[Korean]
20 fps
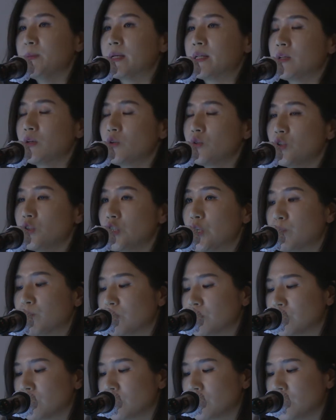만들었던
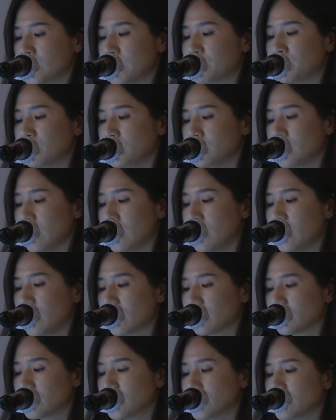점,
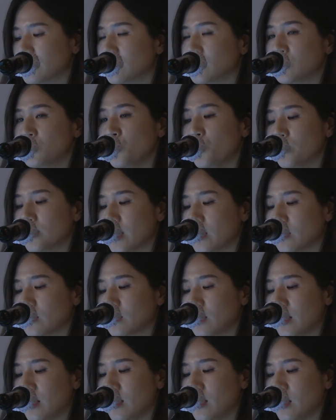잡지가 그 의도와
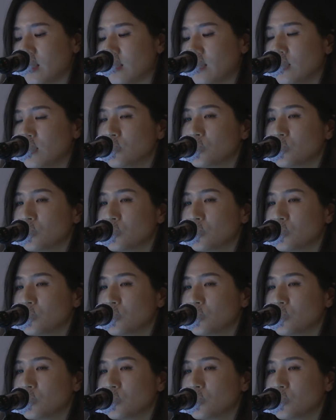다르게